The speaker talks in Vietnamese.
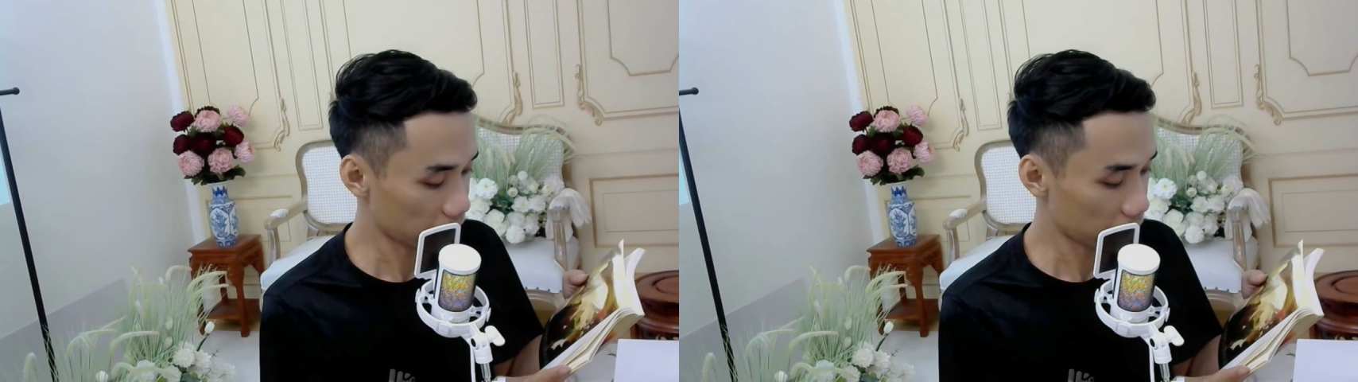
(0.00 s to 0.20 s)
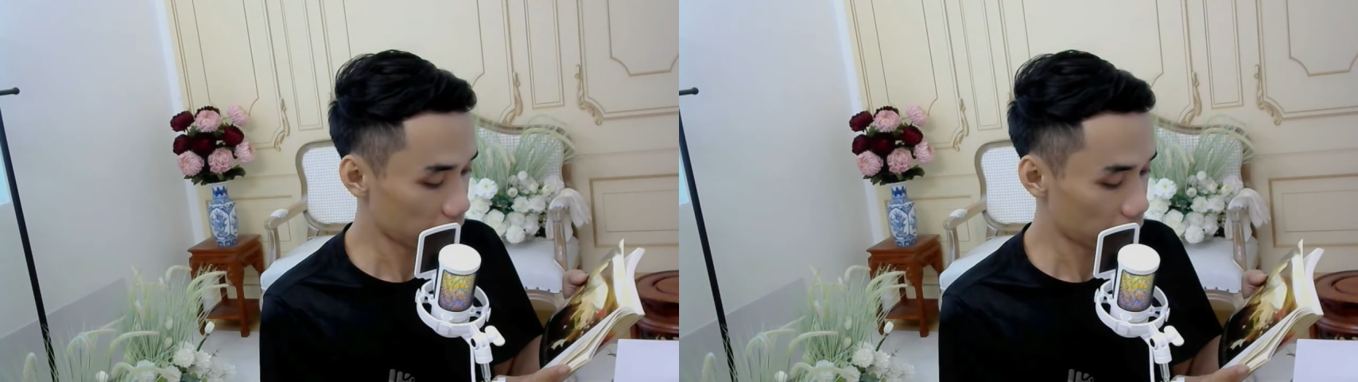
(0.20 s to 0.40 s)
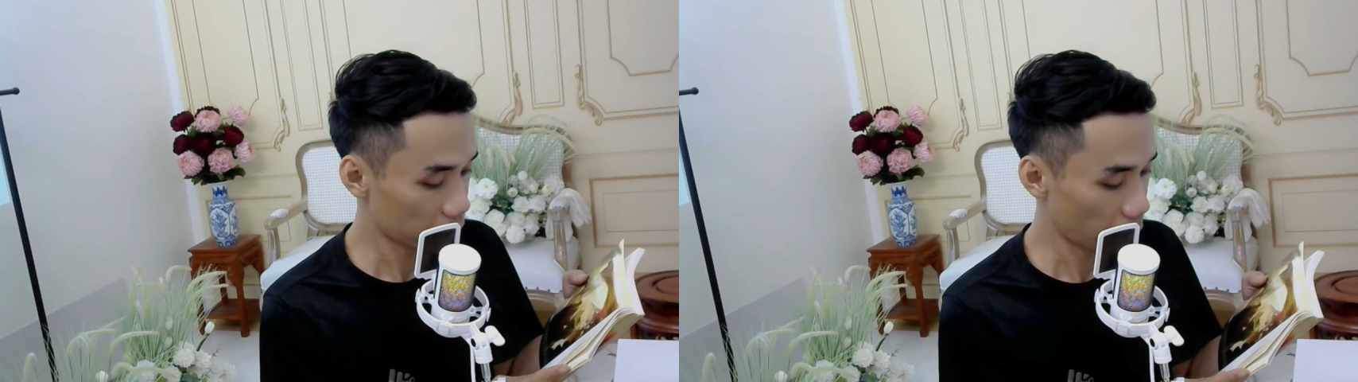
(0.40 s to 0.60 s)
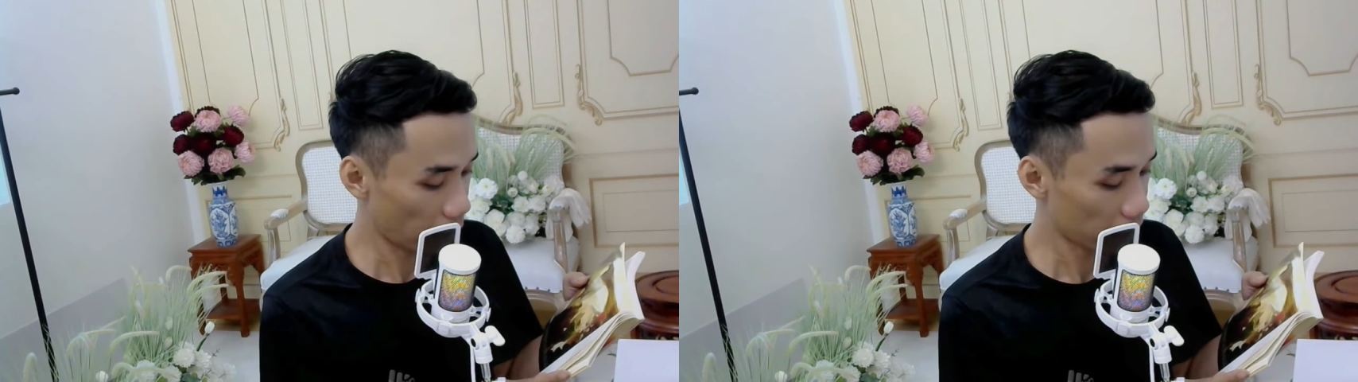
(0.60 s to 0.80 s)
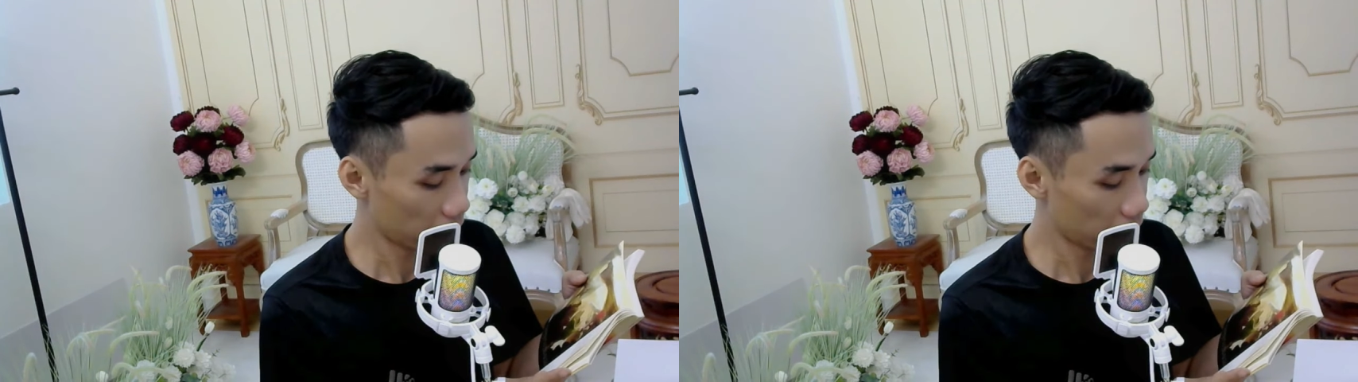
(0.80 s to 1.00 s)
hoặc
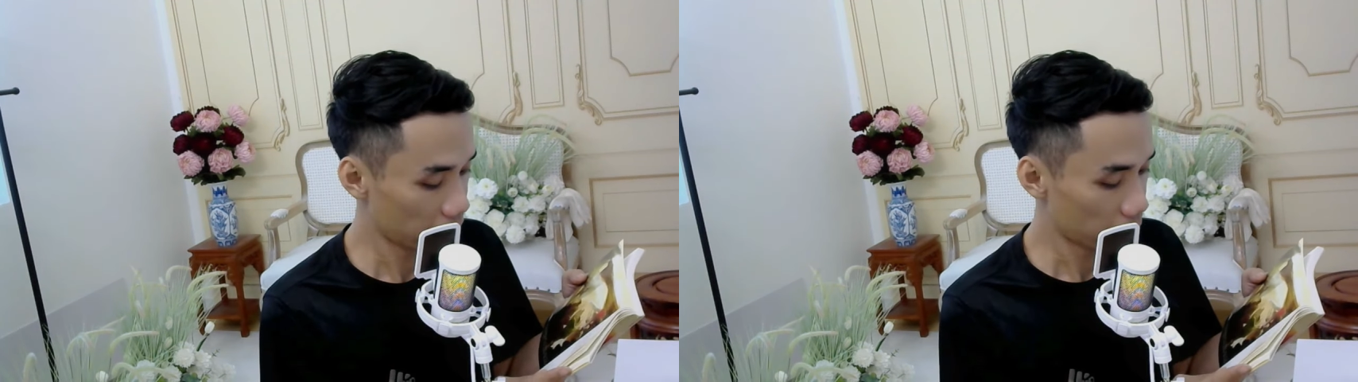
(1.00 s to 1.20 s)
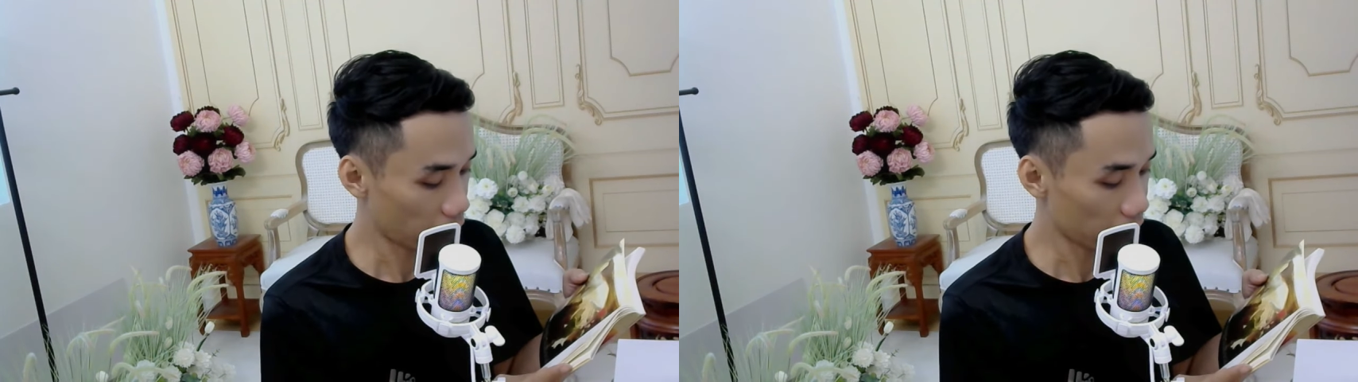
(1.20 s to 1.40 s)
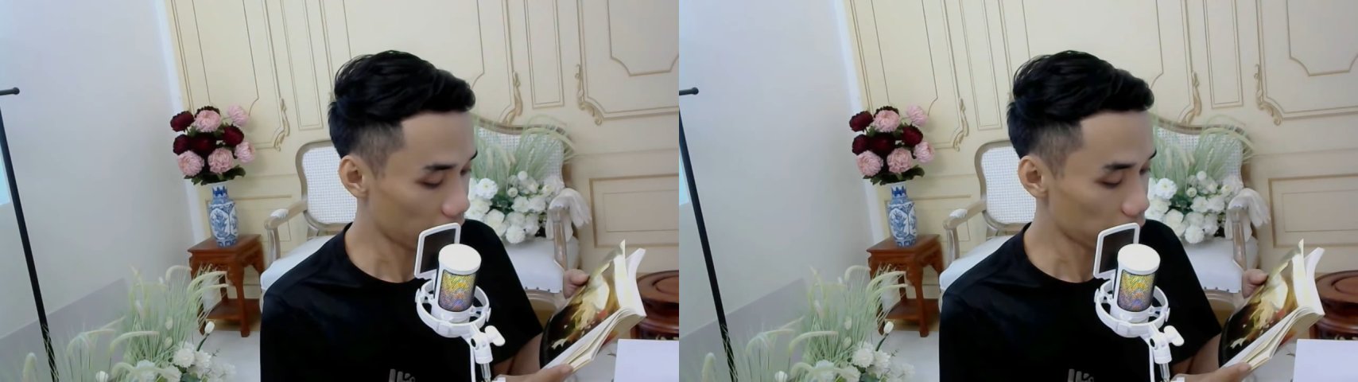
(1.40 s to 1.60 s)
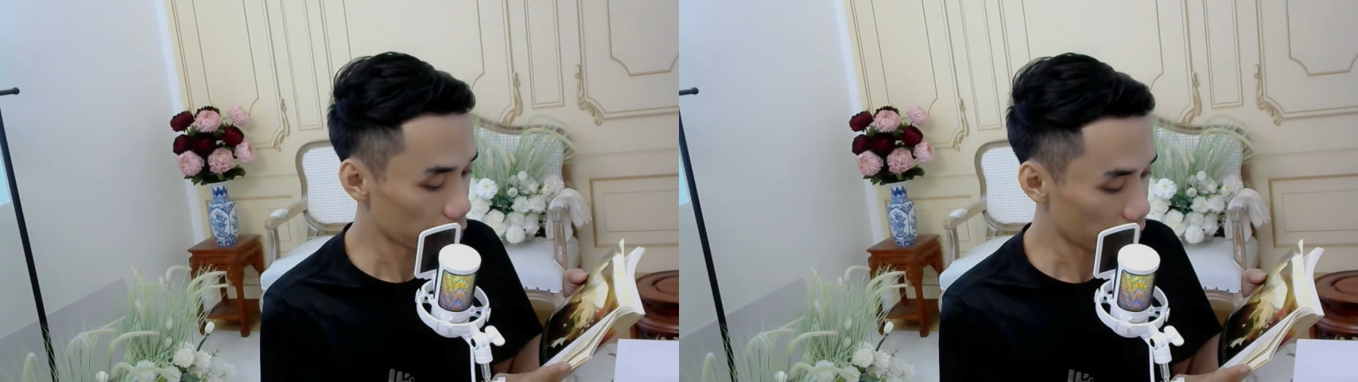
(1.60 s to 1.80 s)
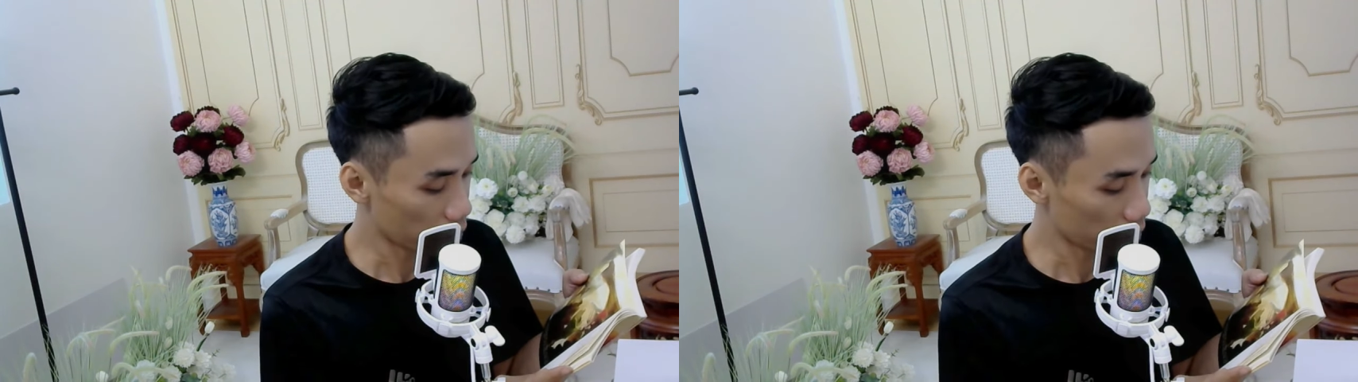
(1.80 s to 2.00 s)
một kẻ phiêu lưu
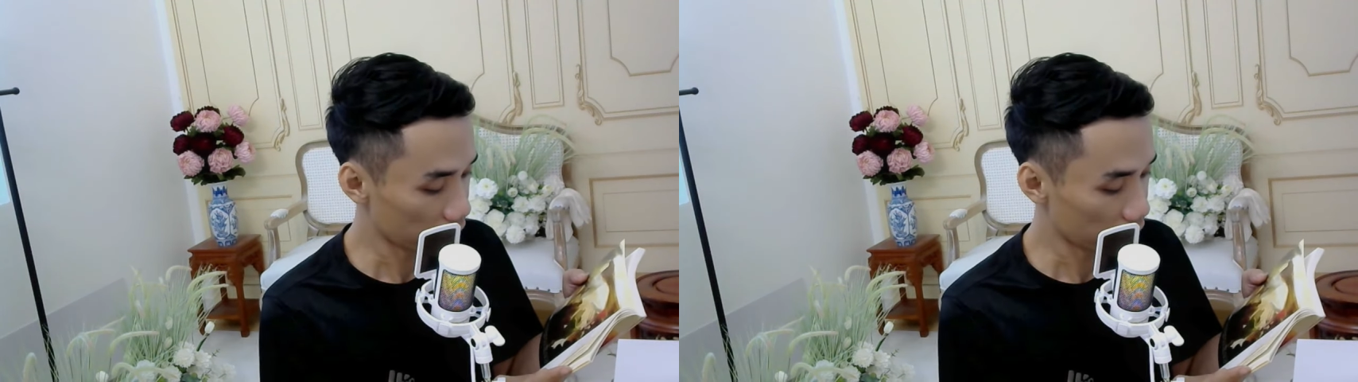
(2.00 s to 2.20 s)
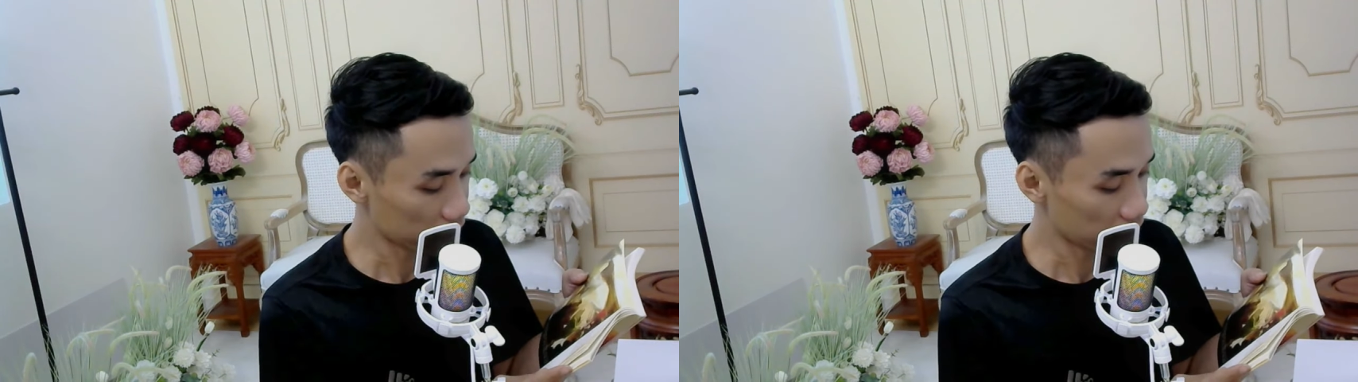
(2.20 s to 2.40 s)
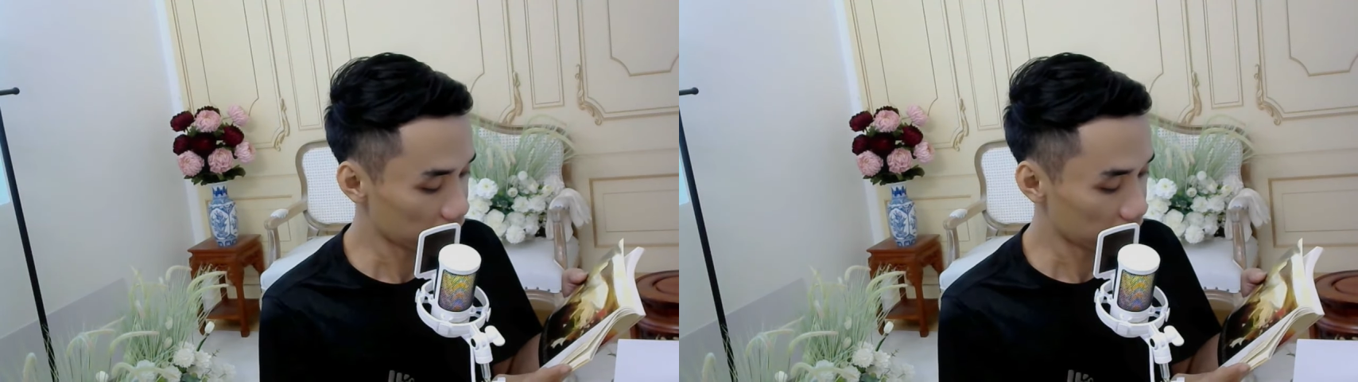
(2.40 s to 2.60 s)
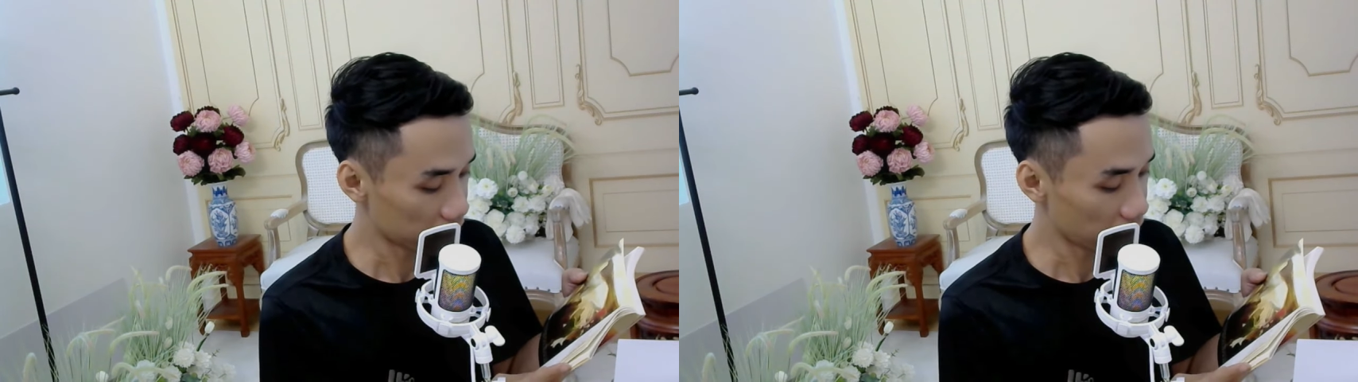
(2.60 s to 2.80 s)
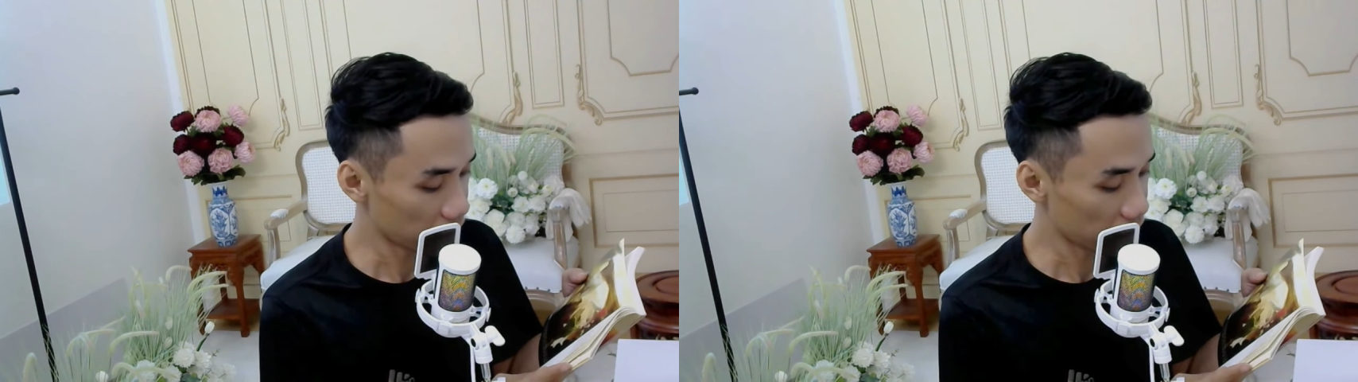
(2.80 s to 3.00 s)
đang trên đường đi
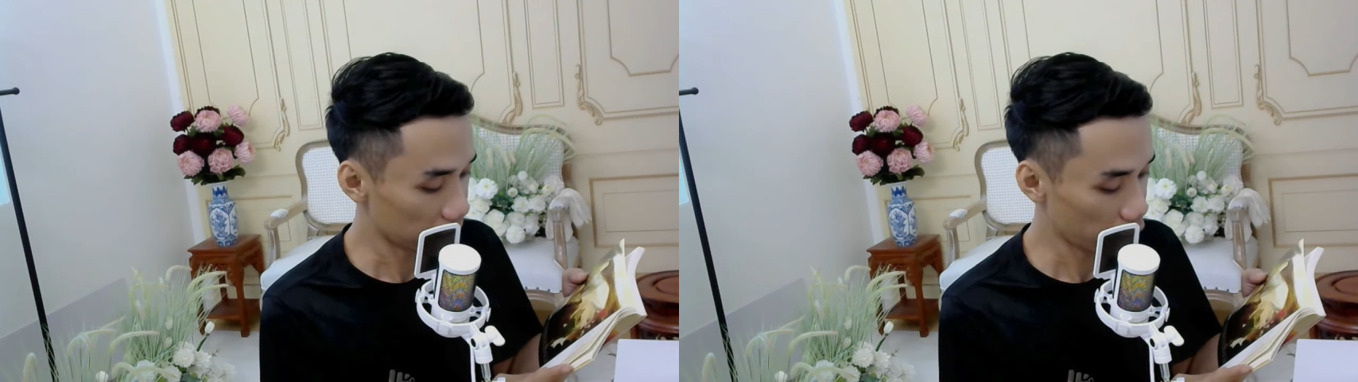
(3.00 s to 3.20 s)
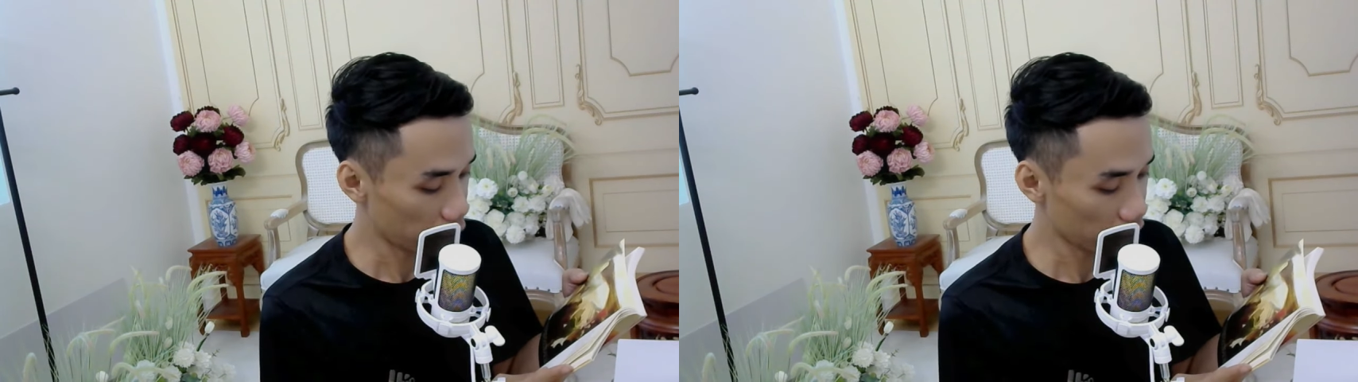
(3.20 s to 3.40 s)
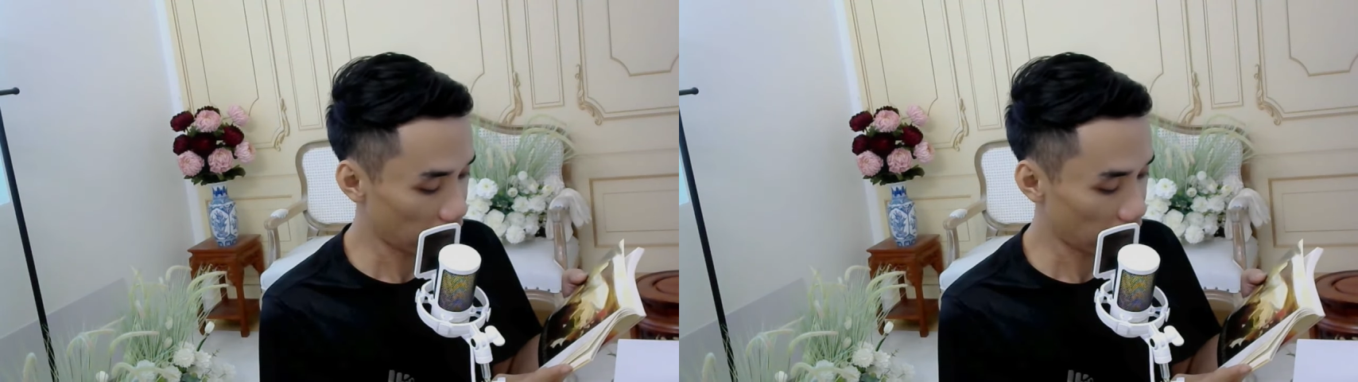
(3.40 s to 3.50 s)
tìm kho tàng